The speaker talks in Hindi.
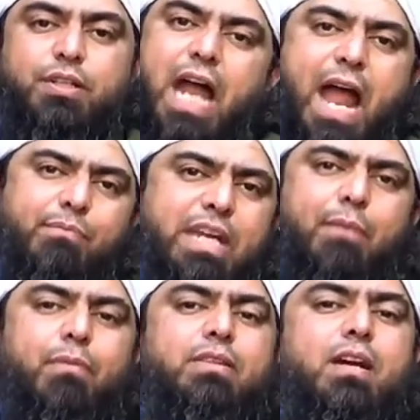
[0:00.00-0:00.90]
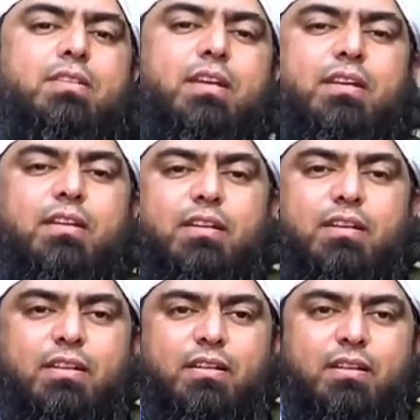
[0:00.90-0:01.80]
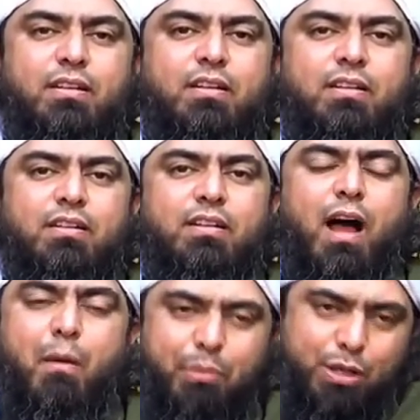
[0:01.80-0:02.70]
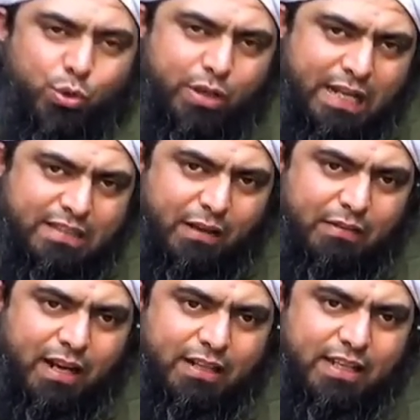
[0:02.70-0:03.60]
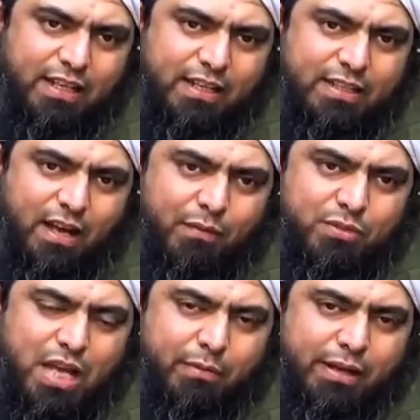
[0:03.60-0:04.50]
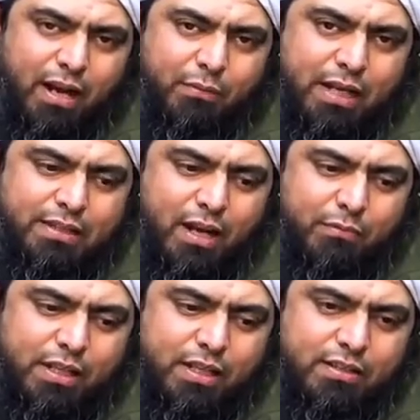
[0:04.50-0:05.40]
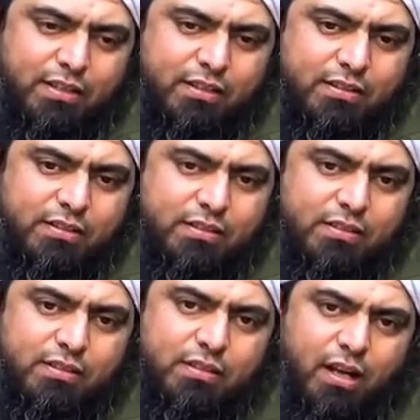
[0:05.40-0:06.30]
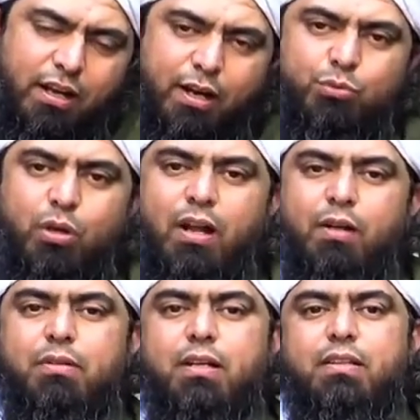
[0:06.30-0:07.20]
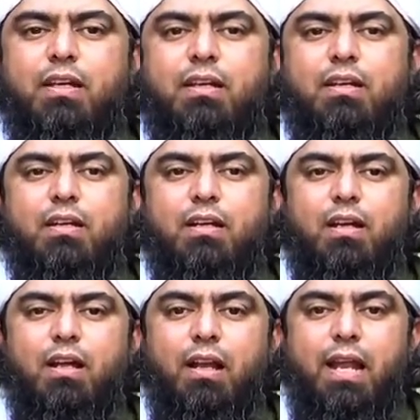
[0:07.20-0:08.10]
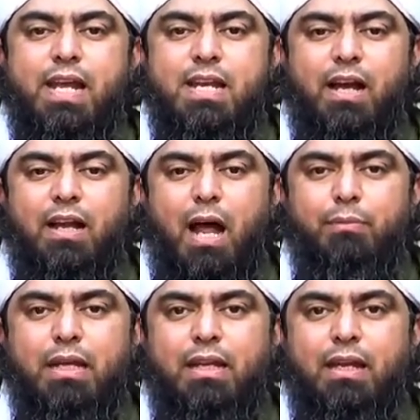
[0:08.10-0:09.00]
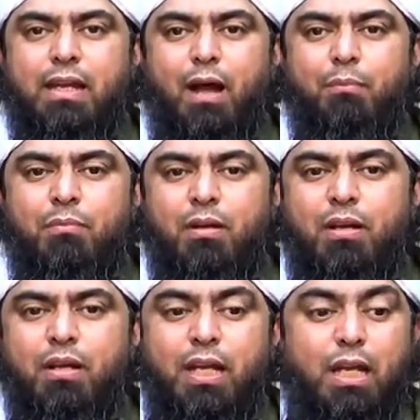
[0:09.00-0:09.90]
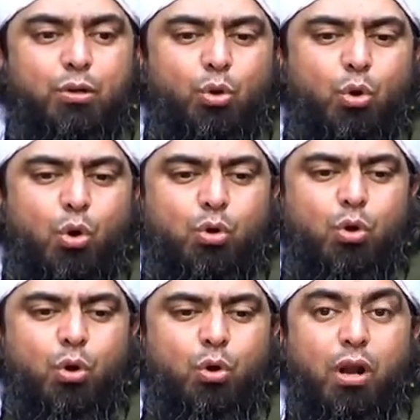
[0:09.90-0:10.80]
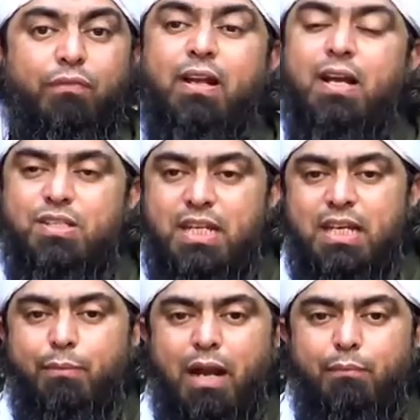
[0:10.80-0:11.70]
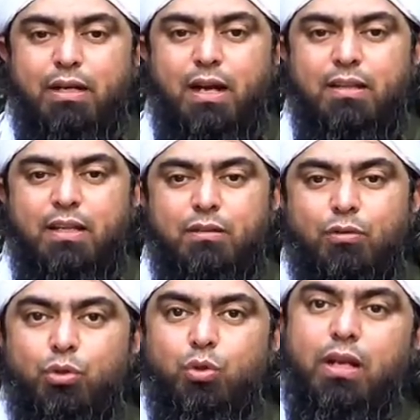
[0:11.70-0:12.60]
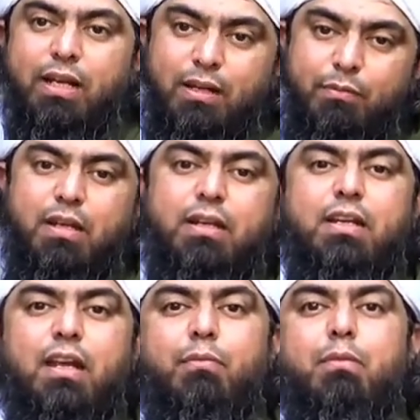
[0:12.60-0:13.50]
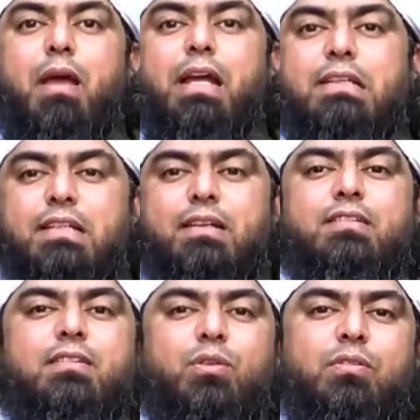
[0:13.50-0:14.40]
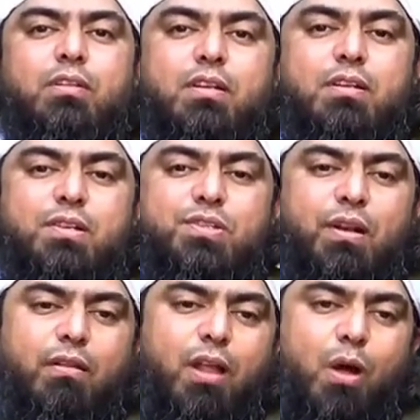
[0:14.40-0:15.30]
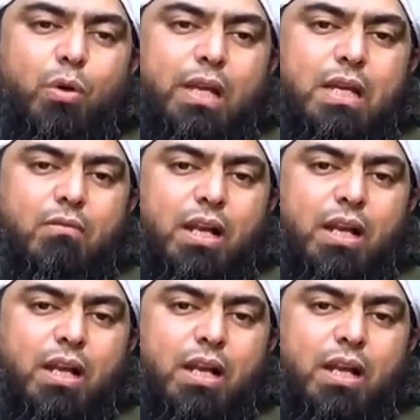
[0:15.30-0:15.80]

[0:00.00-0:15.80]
टाइम क्यामत तक जे हम पे झूठे इल्जाम लगाते हैं कि जी हम साहब कराम का एहतराम नहीं करते अल्हम्दुलिल्लाह हम करते हैं लेकिन अगर आप ये कहें कि हम इन लोगों को खुलफा राशदीन के बराबर कर दें तो वो तो अल्लाह के नबी ने नहीं किया भाई मैं कैसे कर सकता हूं सल्लल्लाहु अलैहि